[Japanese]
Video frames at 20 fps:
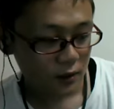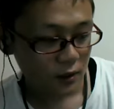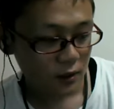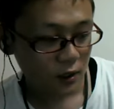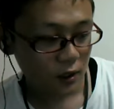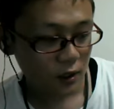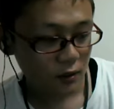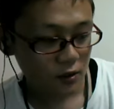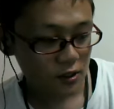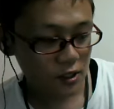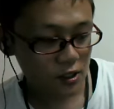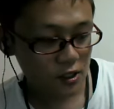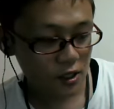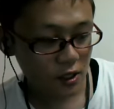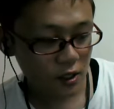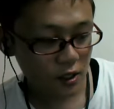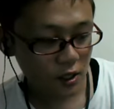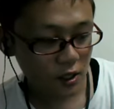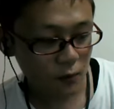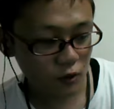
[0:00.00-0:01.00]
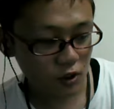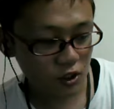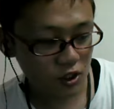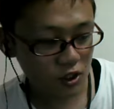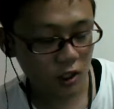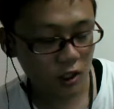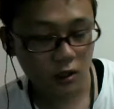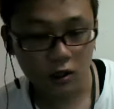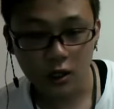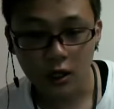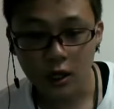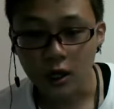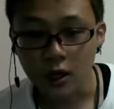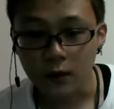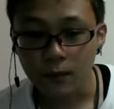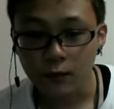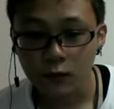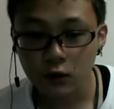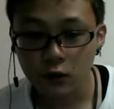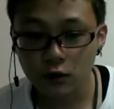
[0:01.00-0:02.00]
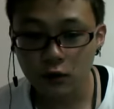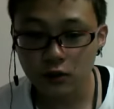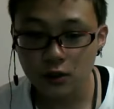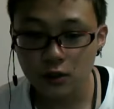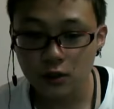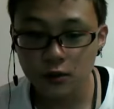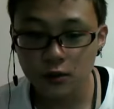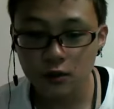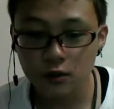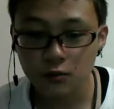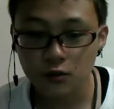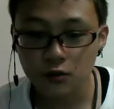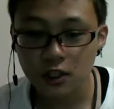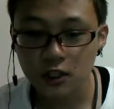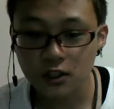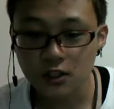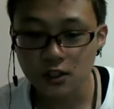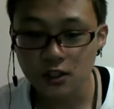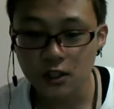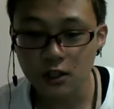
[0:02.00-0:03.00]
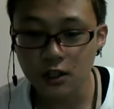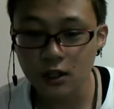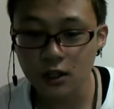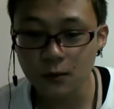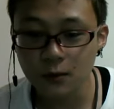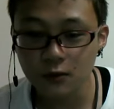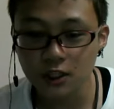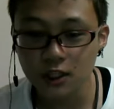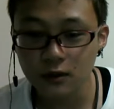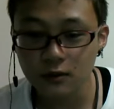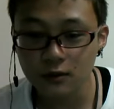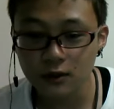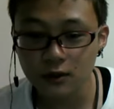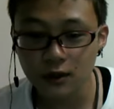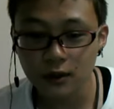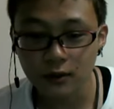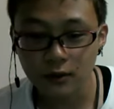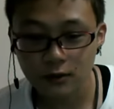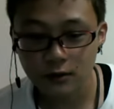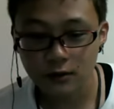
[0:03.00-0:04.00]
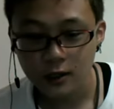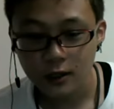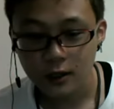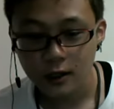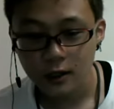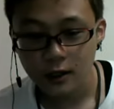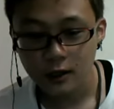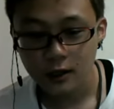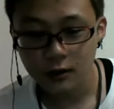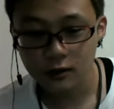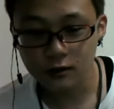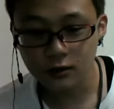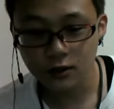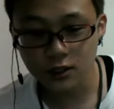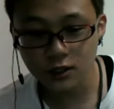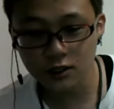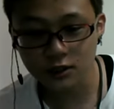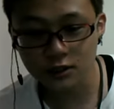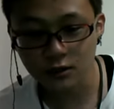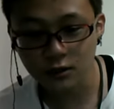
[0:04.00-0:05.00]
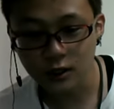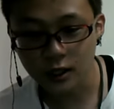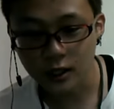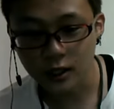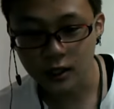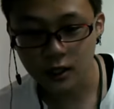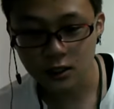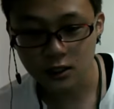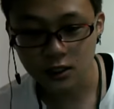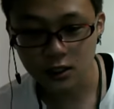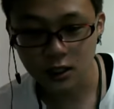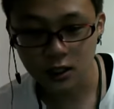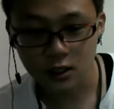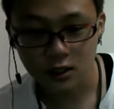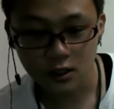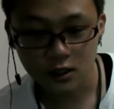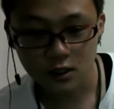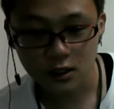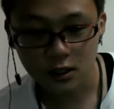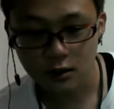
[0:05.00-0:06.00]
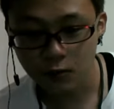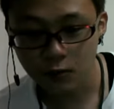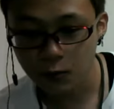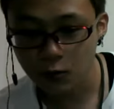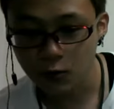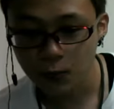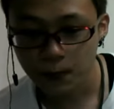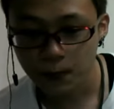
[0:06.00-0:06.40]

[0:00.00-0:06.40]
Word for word: あの全然絵も違って登場人物も違って設定も違うっていう本当にクソな感じなんですけども